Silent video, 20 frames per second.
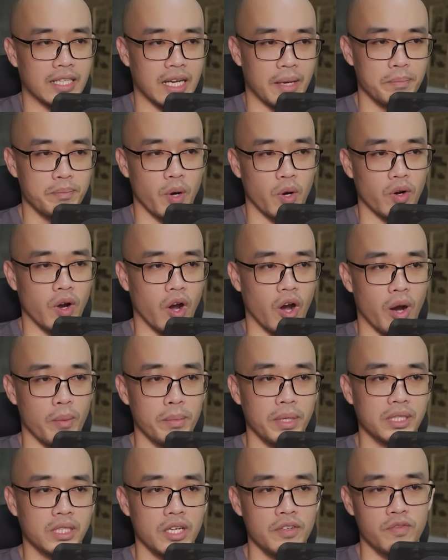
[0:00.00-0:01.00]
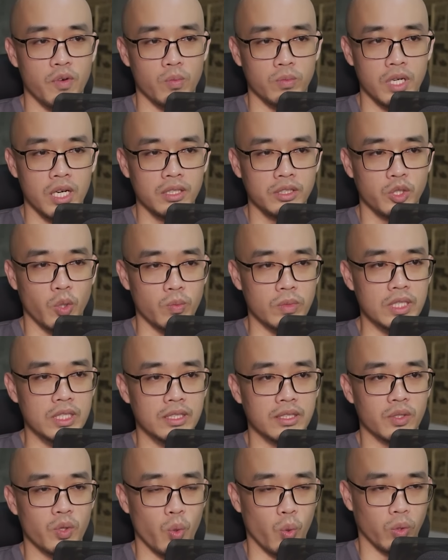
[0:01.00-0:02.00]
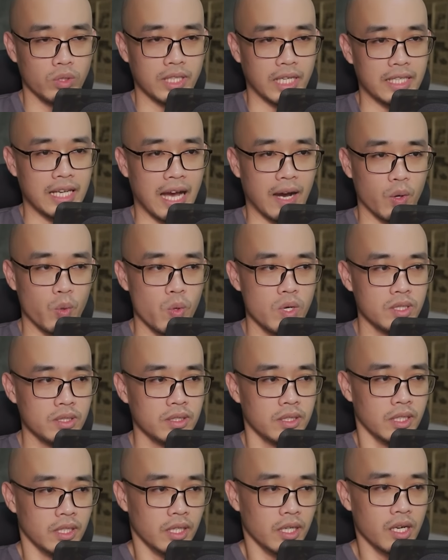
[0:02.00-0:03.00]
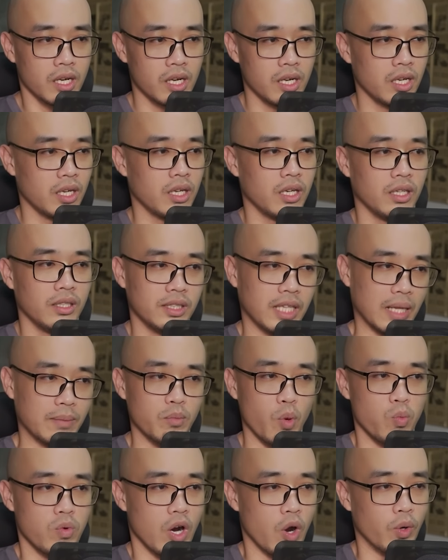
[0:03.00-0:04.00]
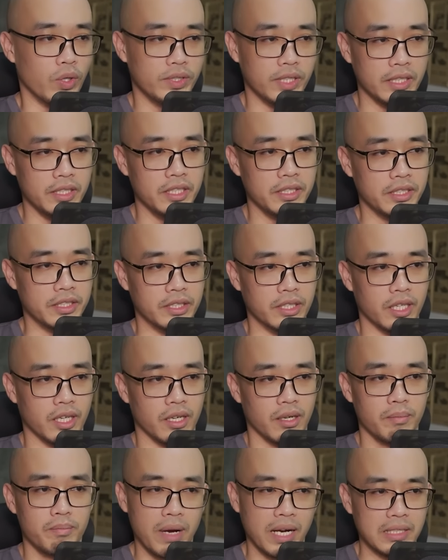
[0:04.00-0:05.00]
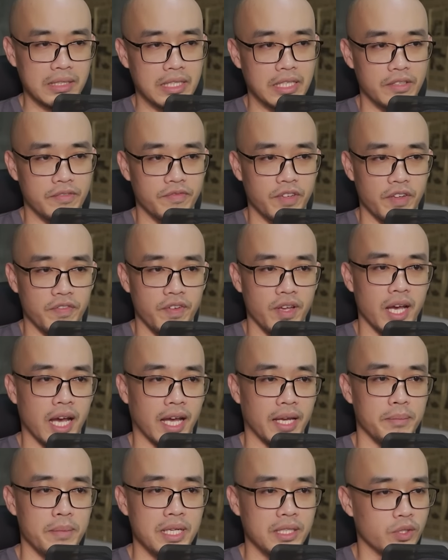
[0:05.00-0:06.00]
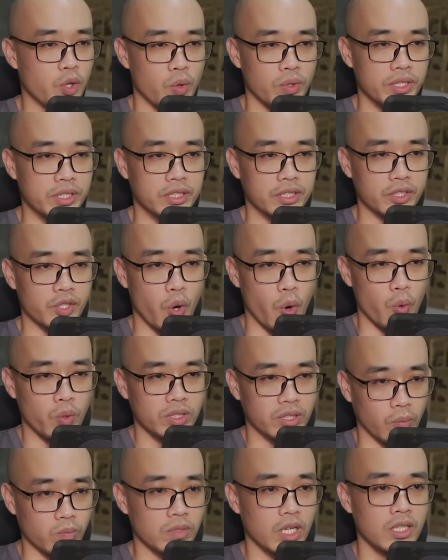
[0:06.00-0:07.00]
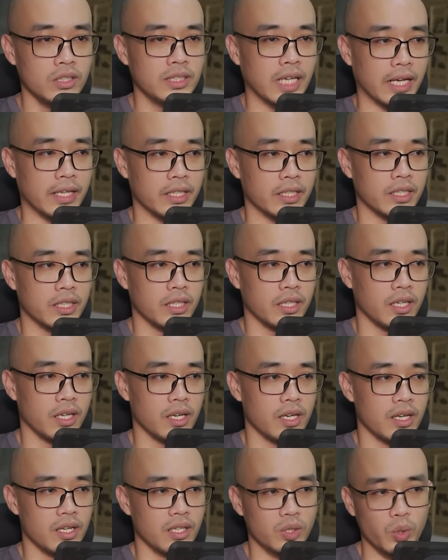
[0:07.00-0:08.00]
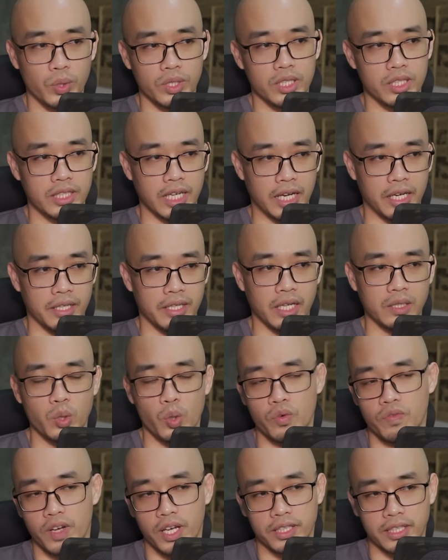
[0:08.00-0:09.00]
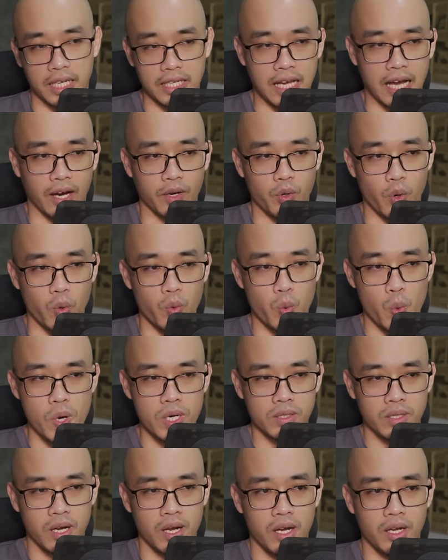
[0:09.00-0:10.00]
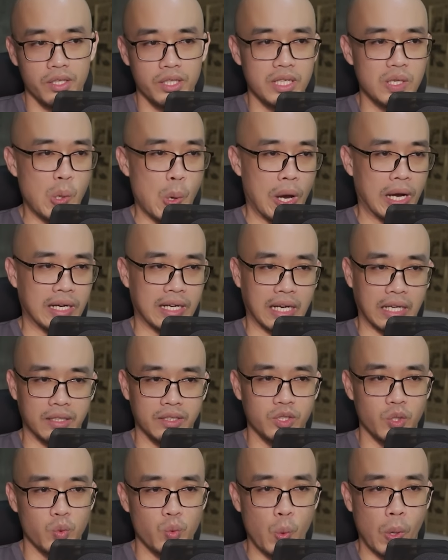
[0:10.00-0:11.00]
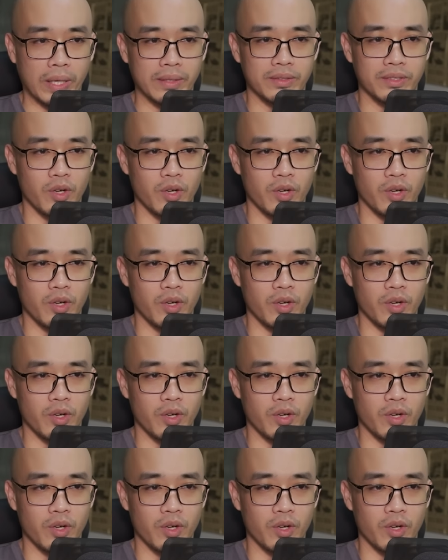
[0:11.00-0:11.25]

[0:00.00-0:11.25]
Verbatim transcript: Đúng lúc này, giọng nói của một nam tử vang lên bên tai Kim Tiểu Thoa, dường như có người ở trước mặt đang nói chuyện. Nét mặt nàng biến đổi, vậy mà nàng không cảm giác được có người đã đến bên cạnh, liền mở mắt ra.